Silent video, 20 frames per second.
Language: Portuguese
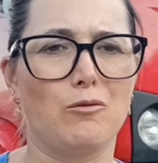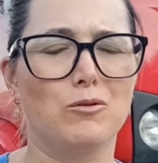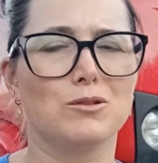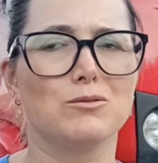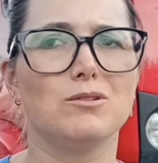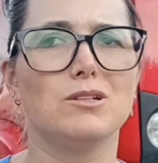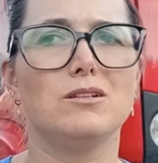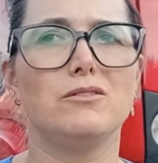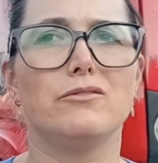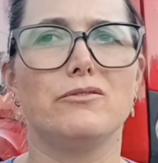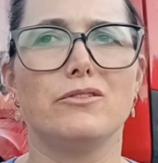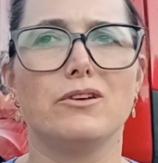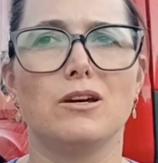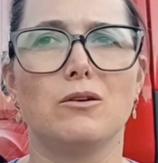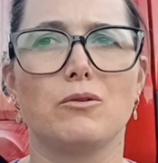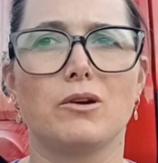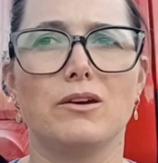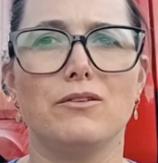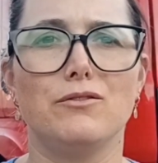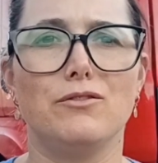Quando ele vê
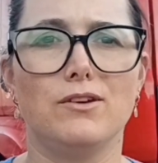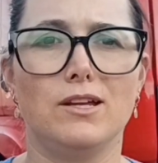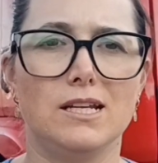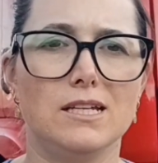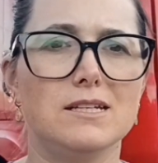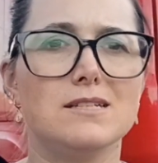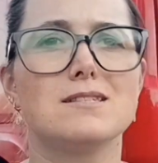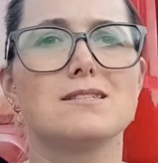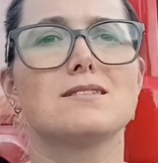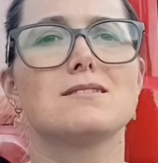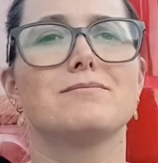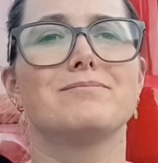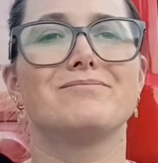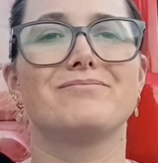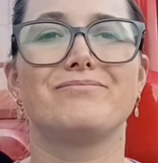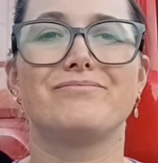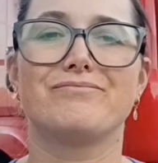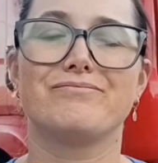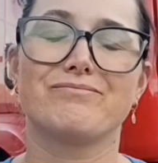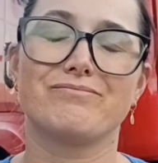alguém feliz,
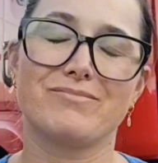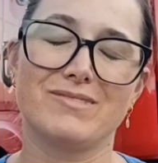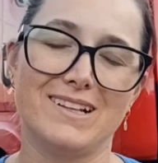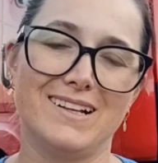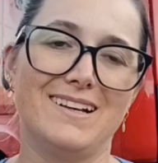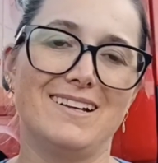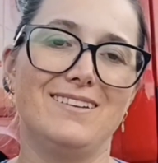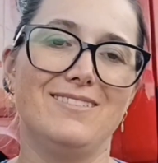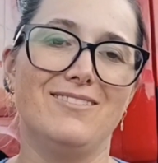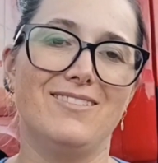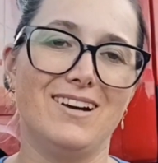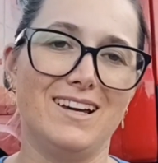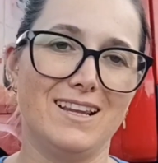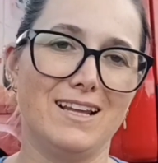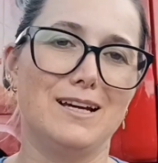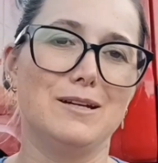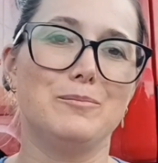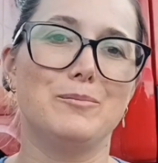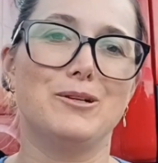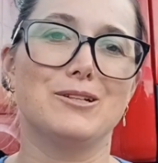ele vai
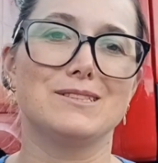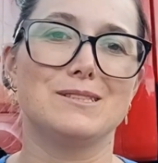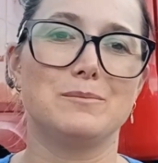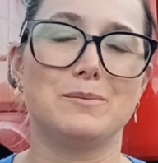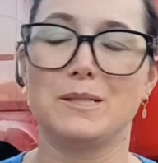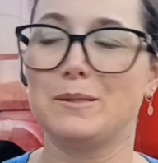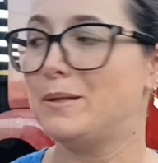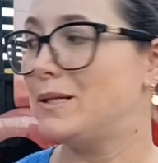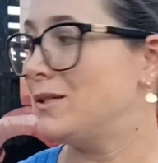lá e bota pra